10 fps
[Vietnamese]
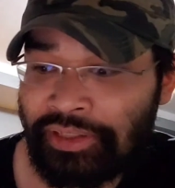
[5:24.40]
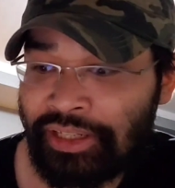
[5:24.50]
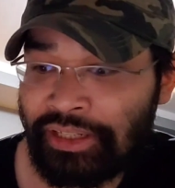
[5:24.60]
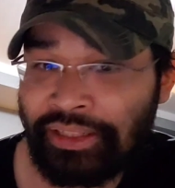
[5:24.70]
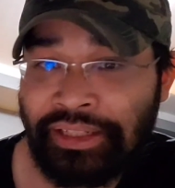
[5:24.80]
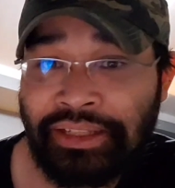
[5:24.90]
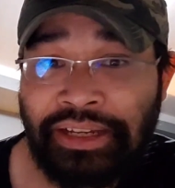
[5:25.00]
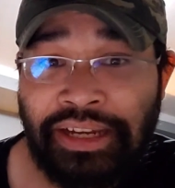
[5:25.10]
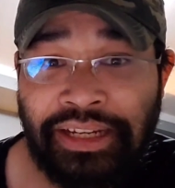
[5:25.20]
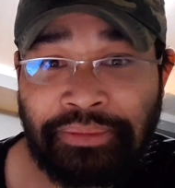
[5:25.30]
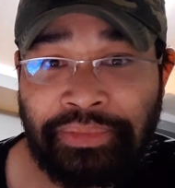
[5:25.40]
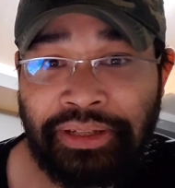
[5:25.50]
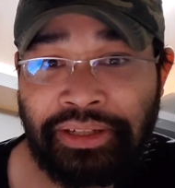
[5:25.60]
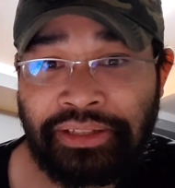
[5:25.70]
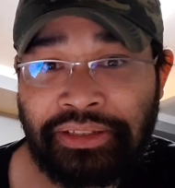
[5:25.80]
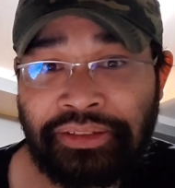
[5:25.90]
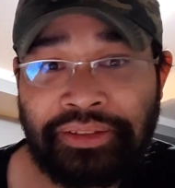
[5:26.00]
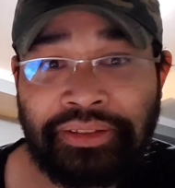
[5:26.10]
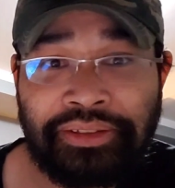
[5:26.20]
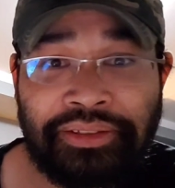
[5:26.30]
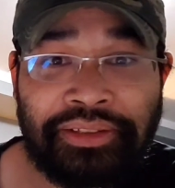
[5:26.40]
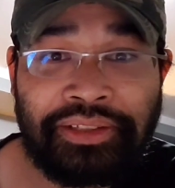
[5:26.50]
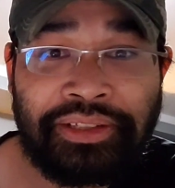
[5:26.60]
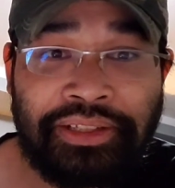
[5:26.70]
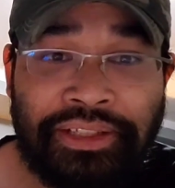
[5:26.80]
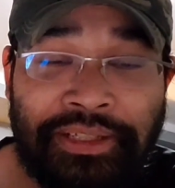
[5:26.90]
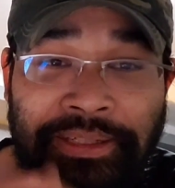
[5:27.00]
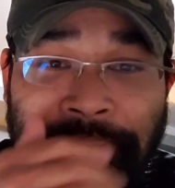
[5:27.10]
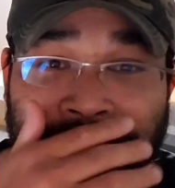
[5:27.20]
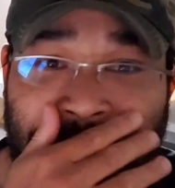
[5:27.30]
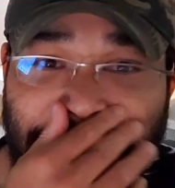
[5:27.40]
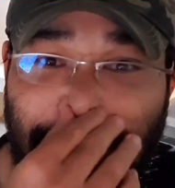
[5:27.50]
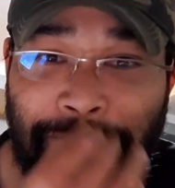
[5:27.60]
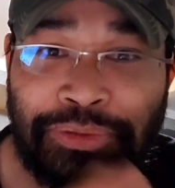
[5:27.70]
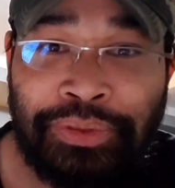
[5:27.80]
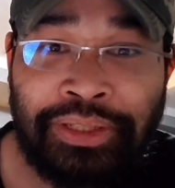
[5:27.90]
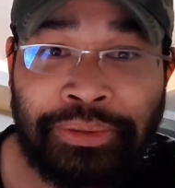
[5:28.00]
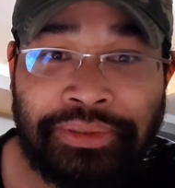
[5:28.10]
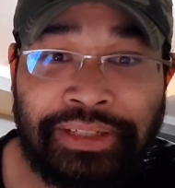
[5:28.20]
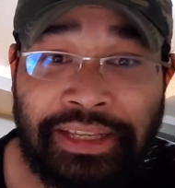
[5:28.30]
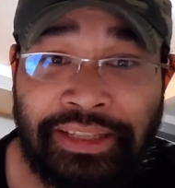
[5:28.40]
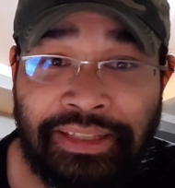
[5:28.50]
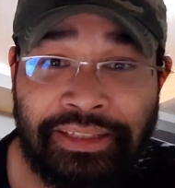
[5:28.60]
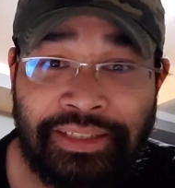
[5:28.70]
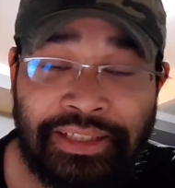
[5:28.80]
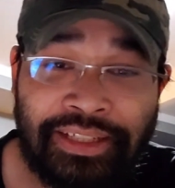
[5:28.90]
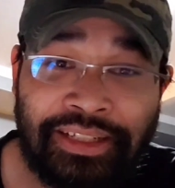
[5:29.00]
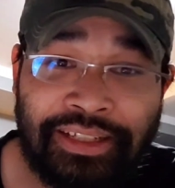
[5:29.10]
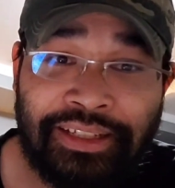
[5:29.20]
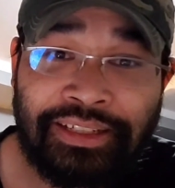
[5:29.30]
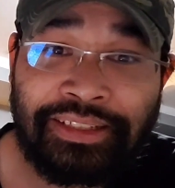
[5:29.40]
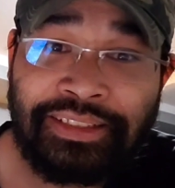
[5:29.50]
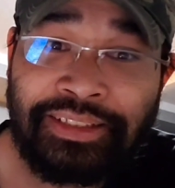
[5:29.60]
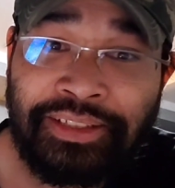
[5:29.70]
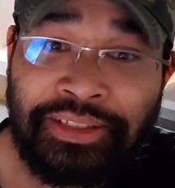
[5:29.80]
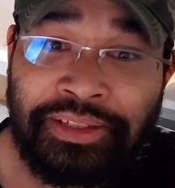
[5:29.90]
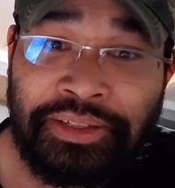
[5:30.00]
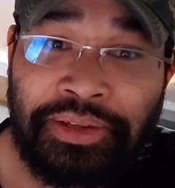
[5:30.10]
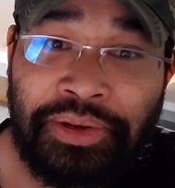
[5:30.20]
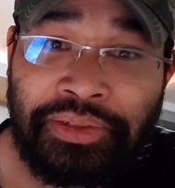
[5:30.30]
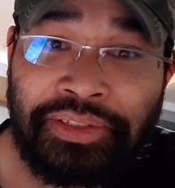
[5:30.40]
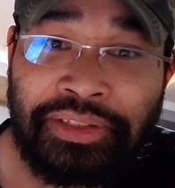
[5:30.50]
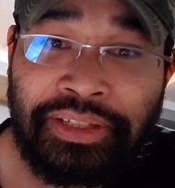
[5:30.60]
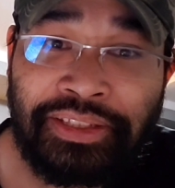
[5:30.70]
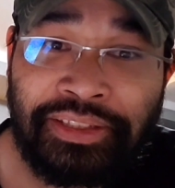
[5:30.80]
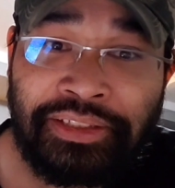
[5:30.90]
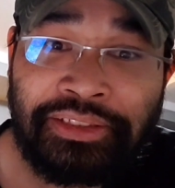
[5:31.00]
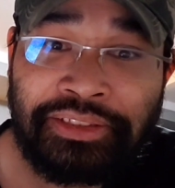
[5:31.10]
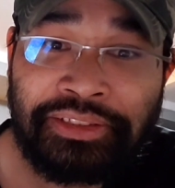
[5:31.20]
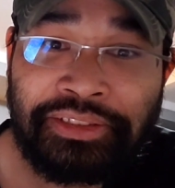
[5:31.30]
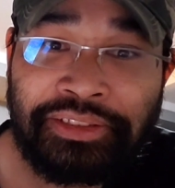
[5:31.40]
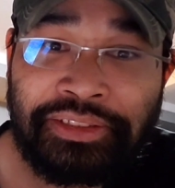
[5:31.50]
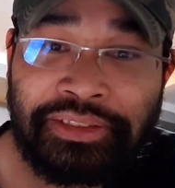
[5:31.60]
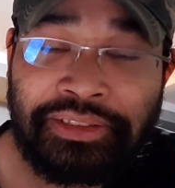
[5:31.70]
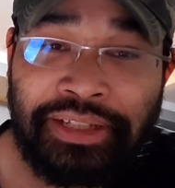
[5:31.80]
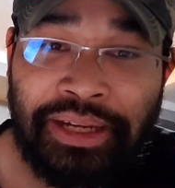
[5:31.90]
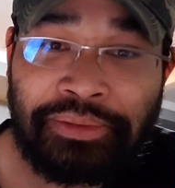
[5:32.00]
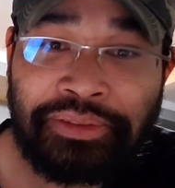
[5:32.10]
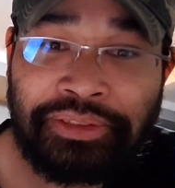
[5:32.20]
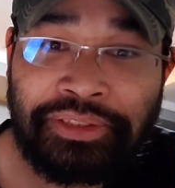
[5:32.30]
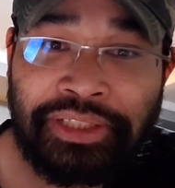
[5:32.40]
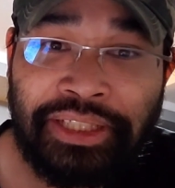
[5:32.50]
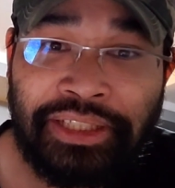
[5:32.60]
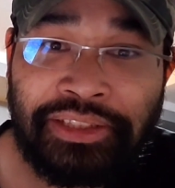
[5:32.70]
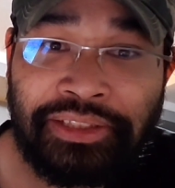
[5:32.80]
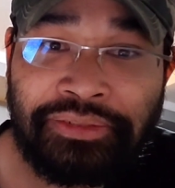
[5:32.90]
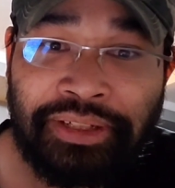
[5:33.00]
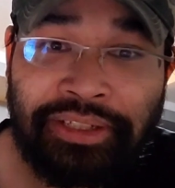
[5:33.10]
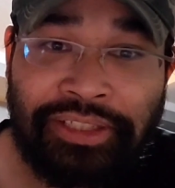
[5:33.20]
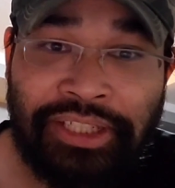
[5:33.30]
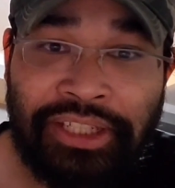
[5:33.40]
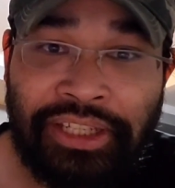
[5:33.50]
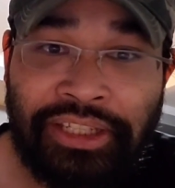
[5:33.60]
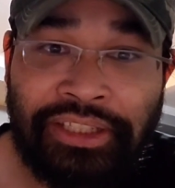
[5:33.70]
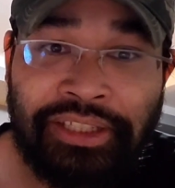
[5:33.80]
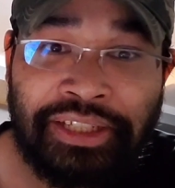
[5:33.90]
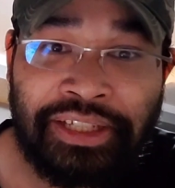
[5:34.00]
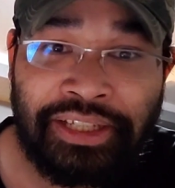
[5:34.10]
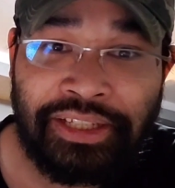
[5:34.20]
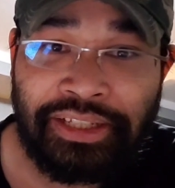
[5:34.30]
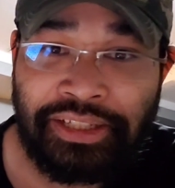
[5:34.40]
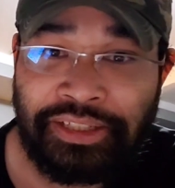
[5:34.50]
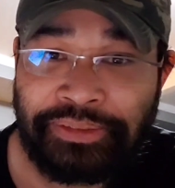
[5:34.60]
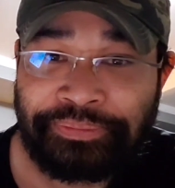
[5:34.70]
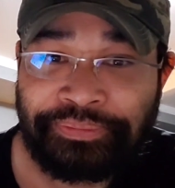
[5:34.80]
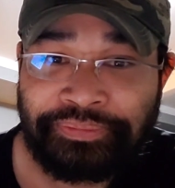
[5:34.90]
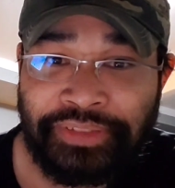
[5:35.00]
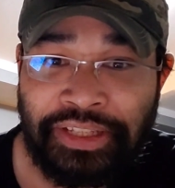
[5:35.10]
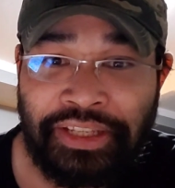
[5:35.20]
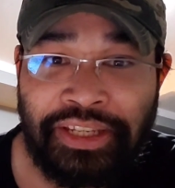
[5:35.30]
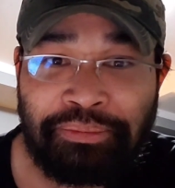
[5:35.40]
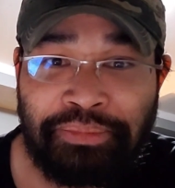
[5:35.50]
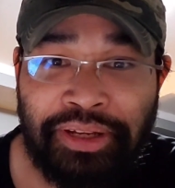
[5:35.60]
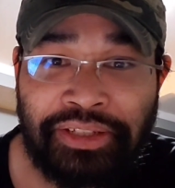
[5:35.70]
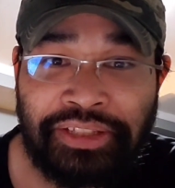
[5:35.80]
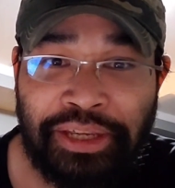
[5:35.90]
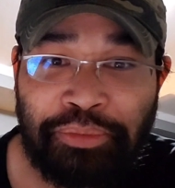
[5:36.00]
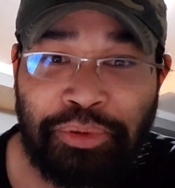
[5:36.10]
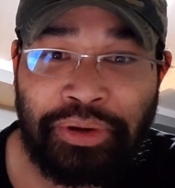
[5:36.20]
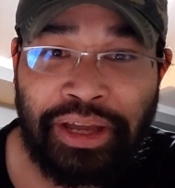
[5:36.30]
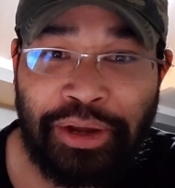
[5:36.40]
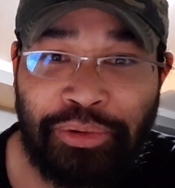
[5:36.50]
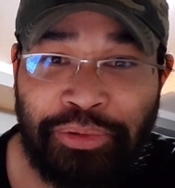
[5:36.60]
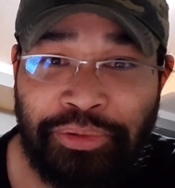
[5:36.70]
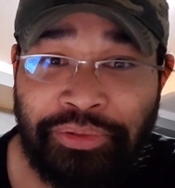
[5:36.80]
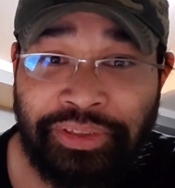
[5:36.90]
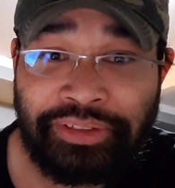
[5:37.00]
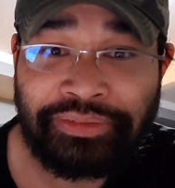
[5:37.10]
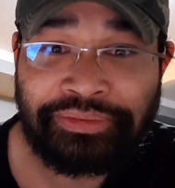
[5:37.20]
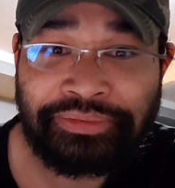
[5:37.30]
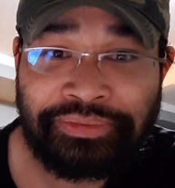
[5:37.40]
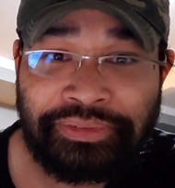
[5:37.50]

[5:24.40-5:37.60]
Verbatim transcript: cho nên hãy làm ơn đừng có um, suy luận này kia hay là có những cái tư tưởng ảo tưởng ý tưởng hoặc suy nghĩ uh, um, đi điếm mất dạy vô láo nhá không